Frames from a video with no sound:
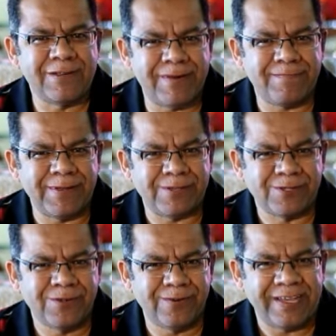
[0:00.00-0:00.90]
uma
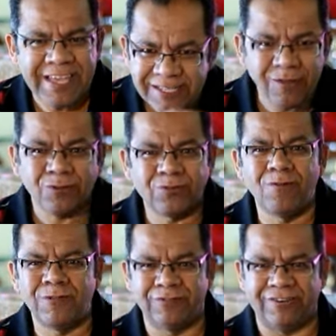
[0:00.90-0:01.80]
pessoa, esse é o tom
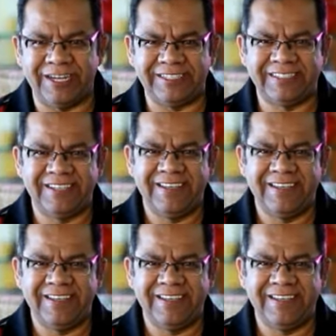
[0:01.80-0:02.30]
de voz.